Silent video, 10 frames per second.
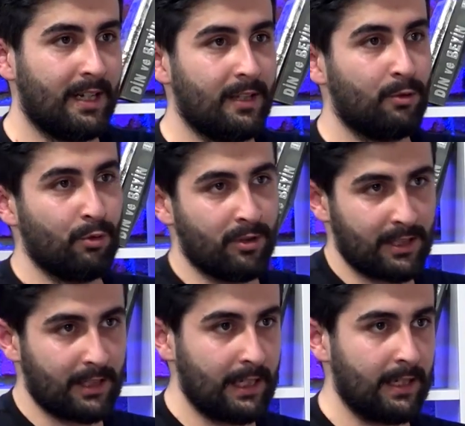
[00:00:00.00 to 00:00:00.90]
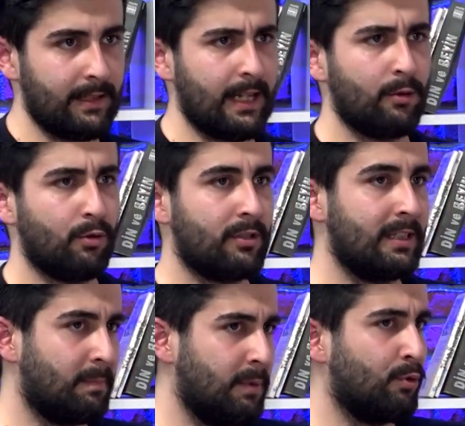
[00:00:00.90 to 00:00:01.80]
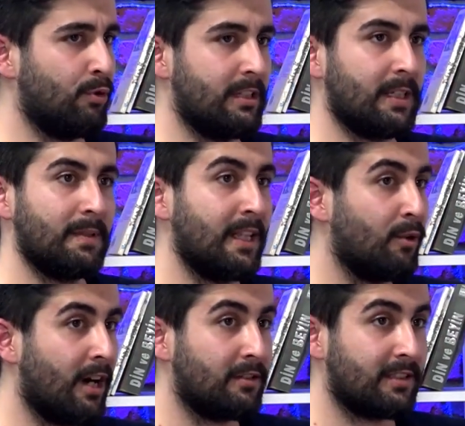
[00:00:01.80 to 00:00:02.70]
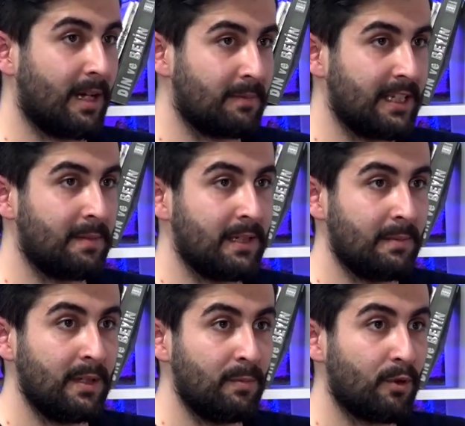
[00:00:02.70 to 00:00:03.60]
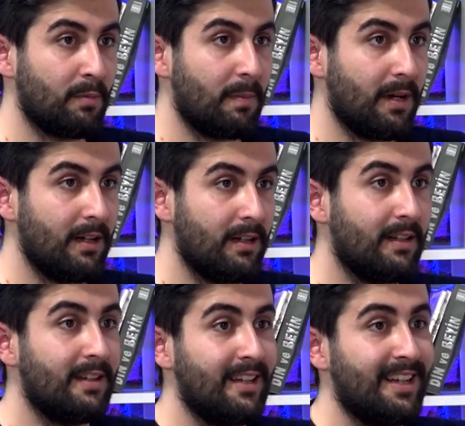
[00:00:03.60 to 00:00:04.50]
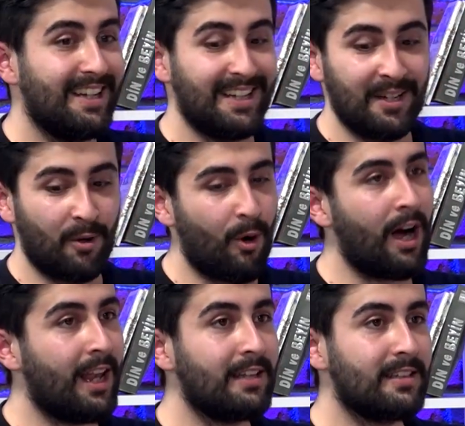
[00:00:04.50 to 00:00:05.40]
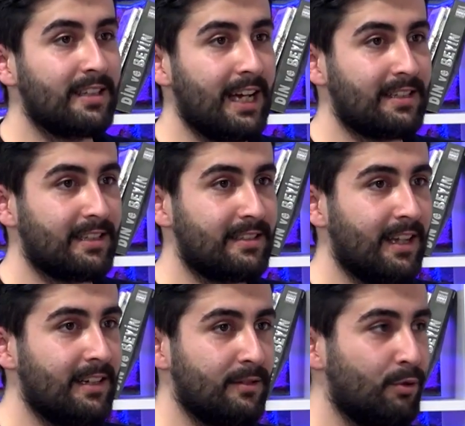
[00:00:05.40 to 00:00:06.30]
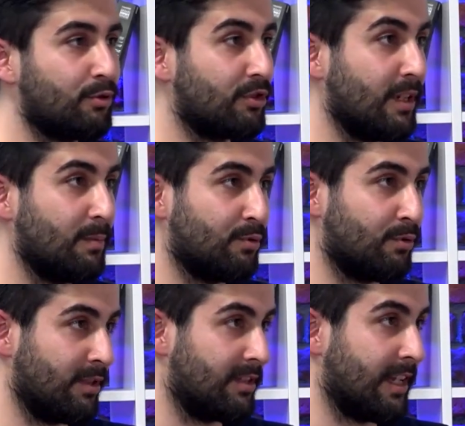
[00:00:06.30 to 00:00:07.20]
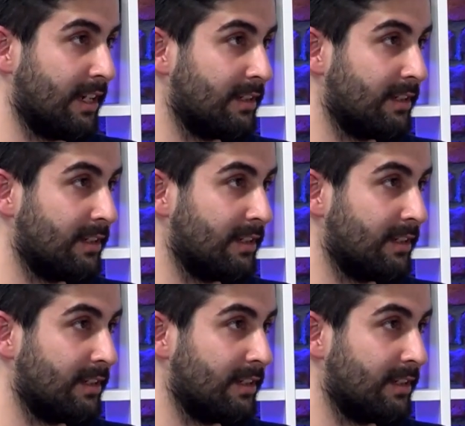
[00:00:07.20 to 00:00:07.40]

bir hani turistik e, daha doğrusu tıbbi turistik bir deniyor artık tam terimini evet, evet. bilmiyorum ama Ben de bilmiyorum. Ee, o alanda da gerçekten yurt dışından... Herkes